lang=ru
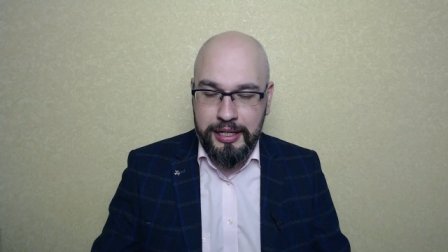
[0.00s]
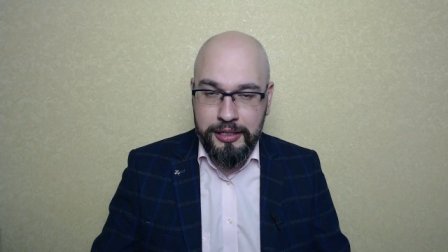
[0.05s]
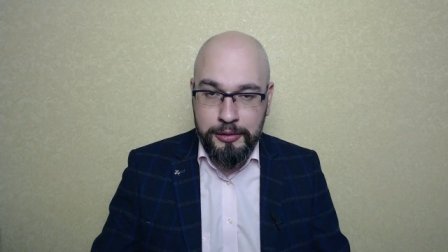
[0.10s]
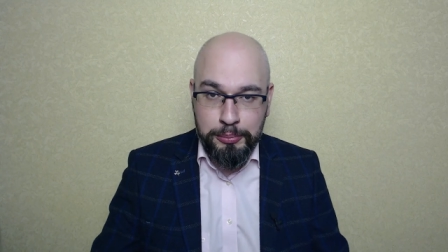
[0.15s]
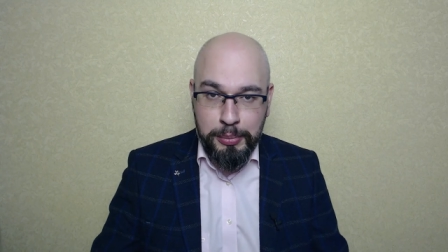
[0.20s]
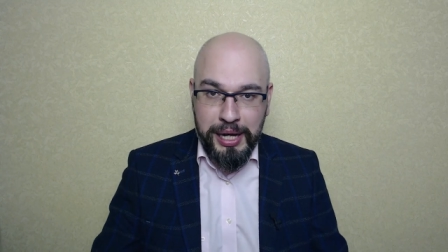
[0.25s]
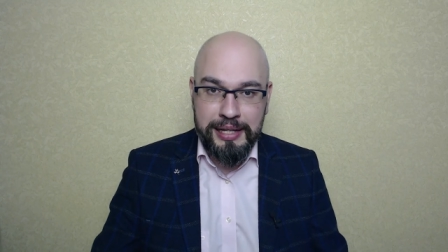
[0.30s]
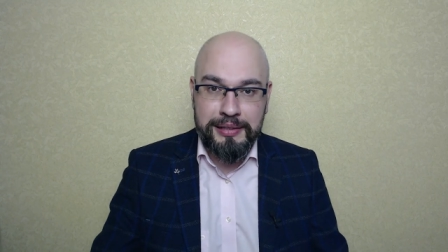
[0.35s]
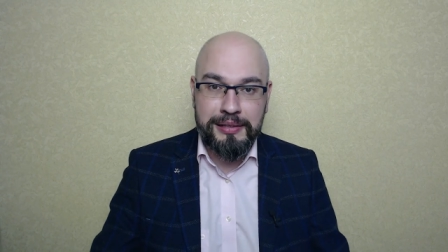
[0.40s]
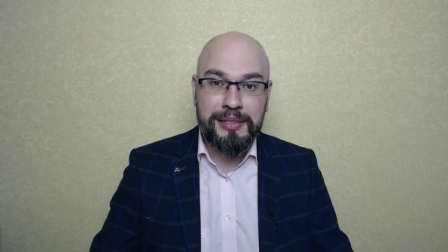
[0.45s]

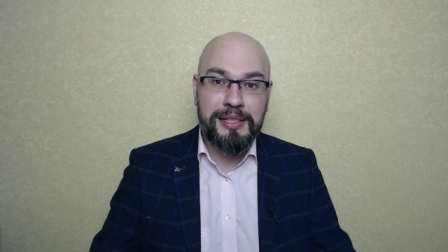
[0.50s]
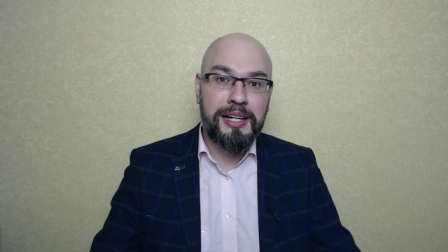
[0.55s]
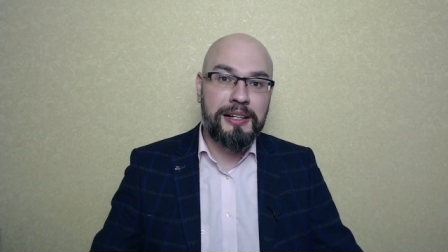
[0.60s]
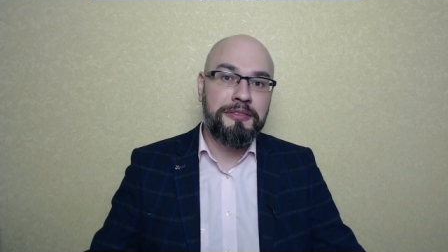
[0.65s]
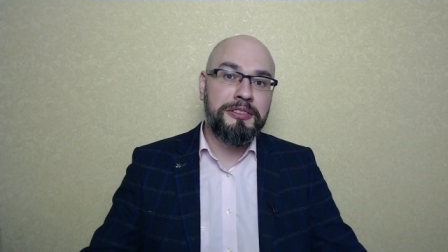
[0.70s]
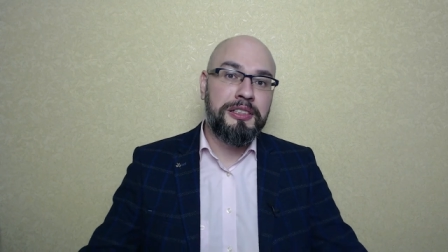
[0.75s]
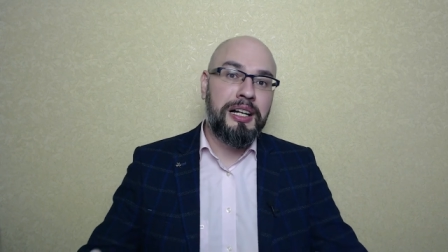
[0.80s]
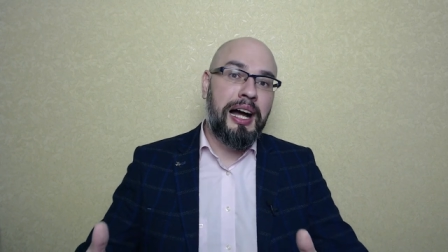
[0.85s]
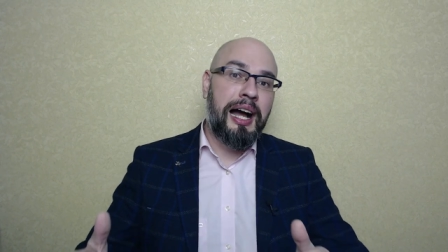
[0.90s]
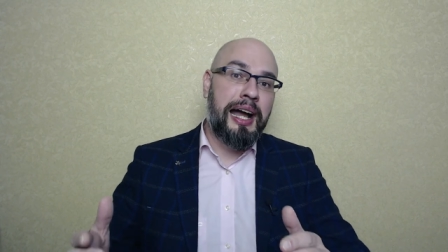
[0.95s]
банков,
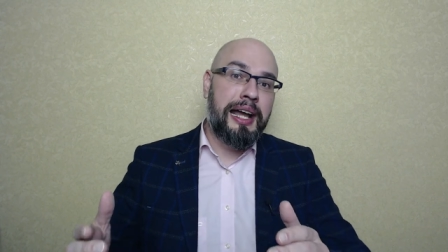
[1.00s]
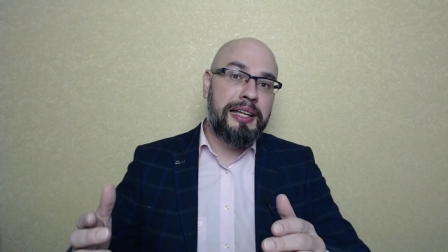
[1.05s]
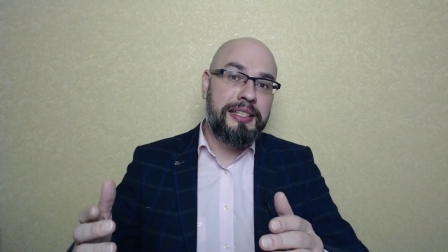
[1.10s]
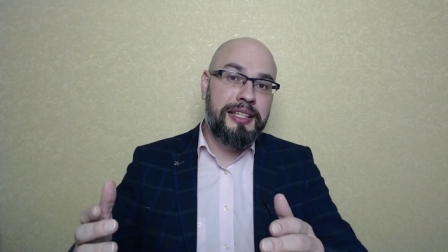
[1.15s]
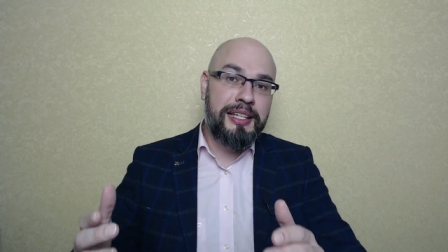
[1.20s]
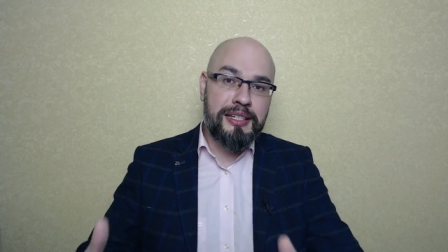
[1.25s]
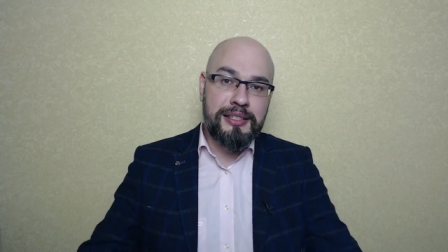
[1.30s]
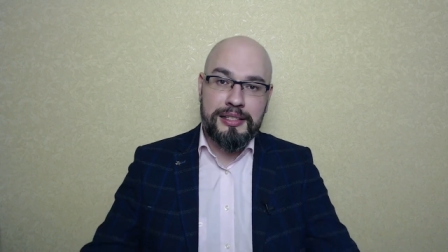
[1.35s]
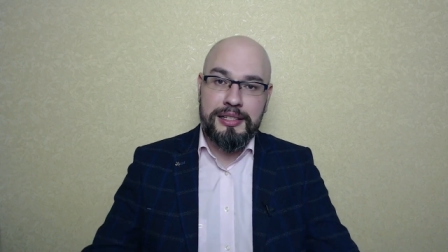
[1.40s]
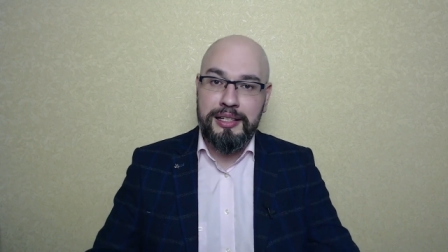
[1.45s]
а
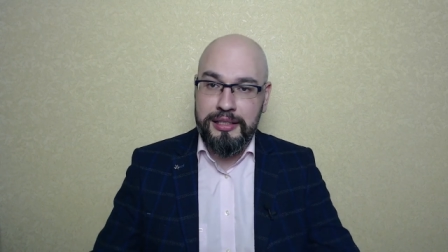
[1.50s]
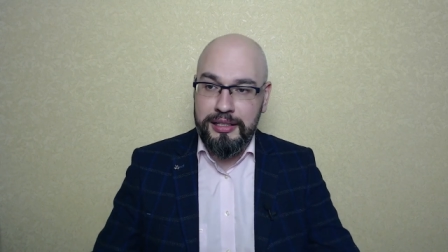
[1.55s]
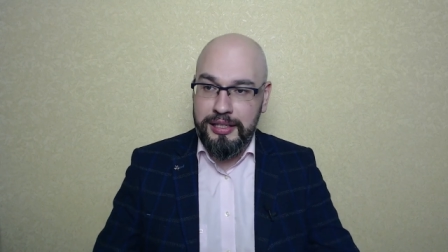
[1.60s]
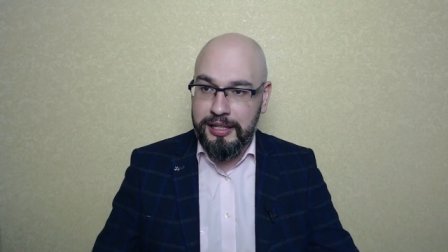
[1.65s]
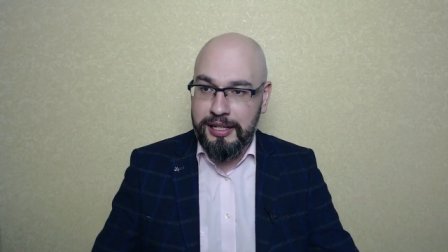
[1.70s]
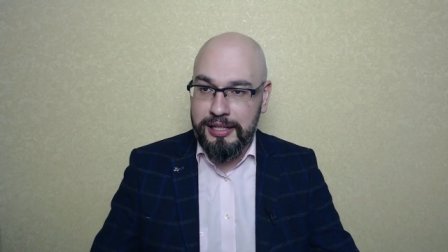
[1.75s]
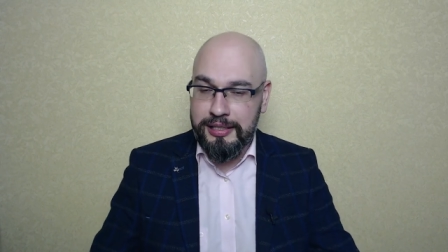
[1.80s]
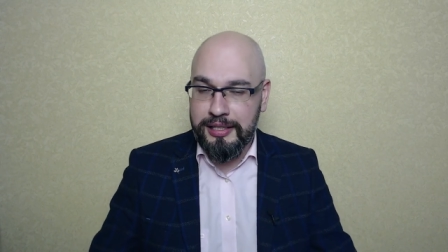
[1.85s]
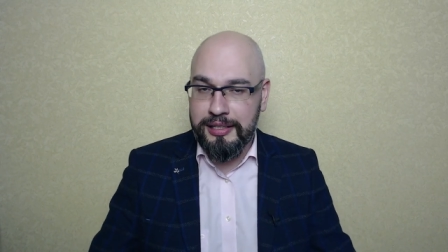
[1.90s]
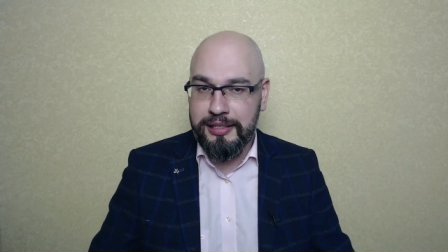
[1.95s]
если не
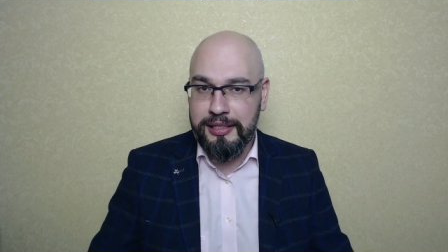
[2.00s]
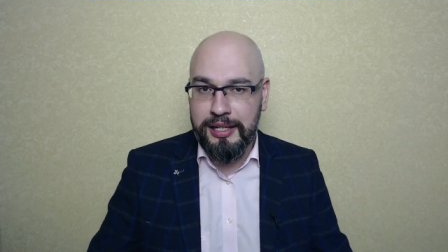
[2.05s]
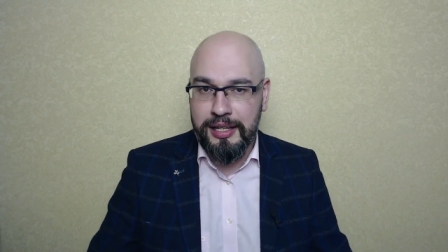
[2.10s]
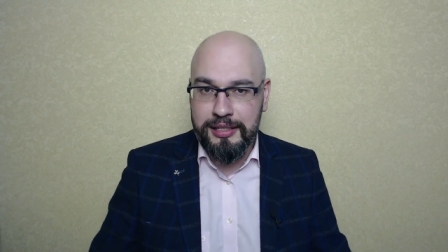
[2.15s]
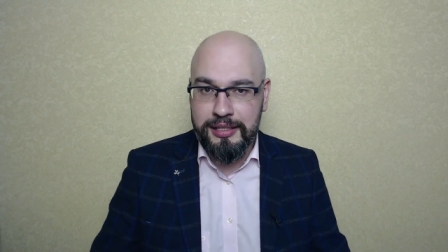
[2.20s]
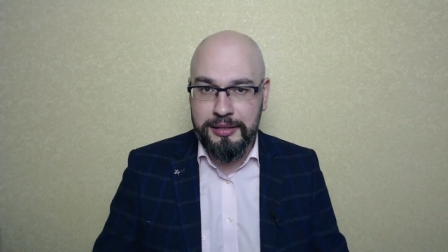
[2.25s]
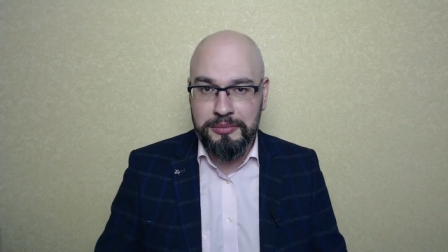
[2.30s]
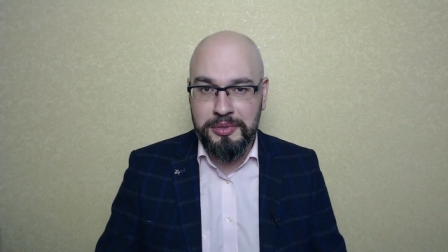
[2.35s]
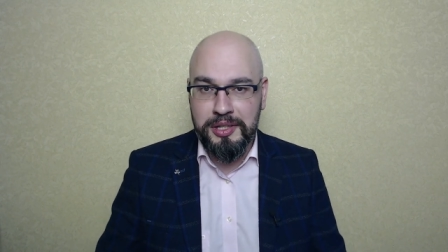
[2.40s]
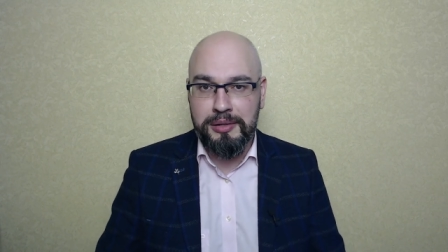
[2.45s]
хотите
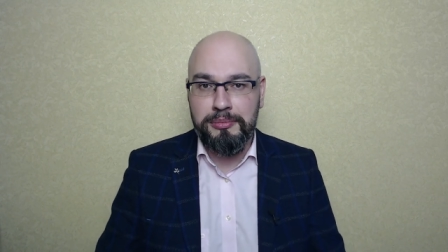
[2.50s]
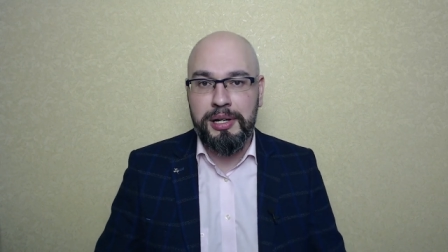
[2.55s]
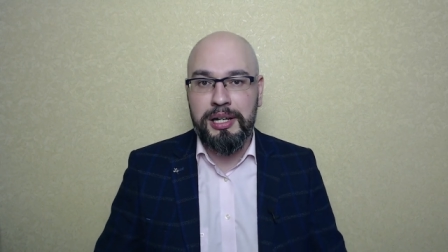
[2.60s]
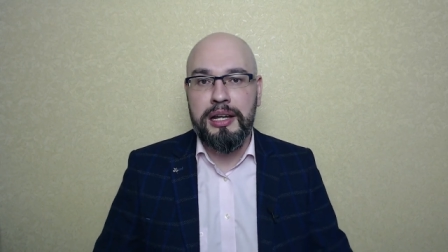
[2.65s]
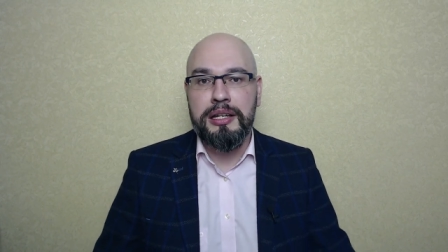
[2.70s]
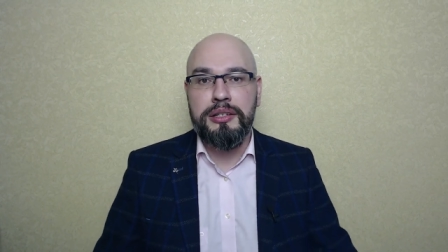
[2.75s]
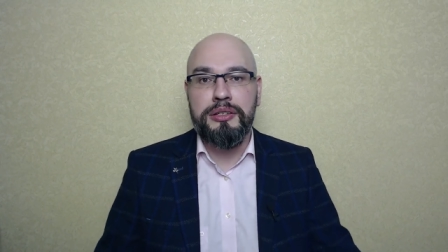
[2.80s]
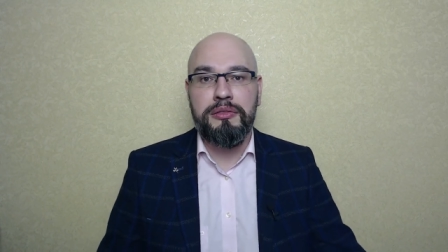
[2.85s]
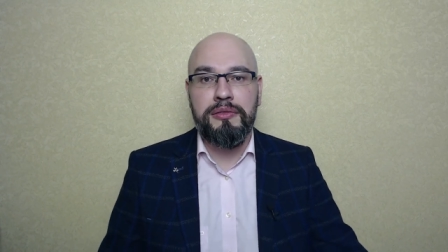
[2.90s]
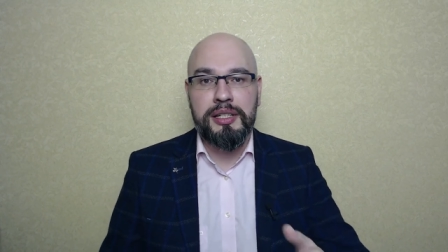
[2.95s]
этим
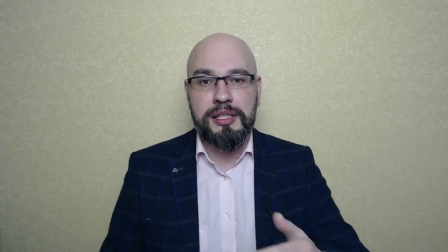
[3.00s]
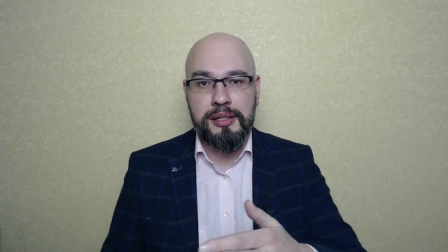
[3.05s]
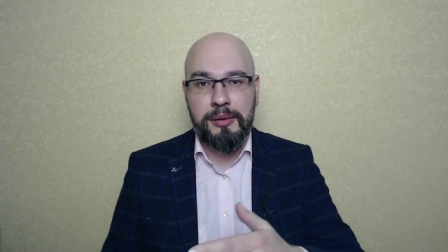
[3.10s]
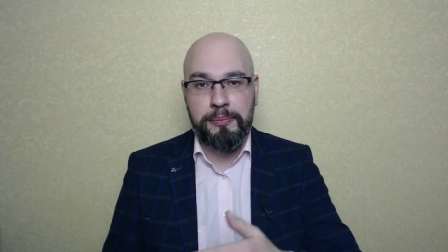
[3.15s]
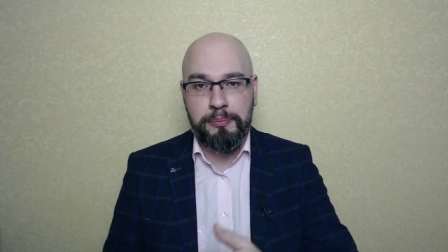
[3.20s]
заморачиваться,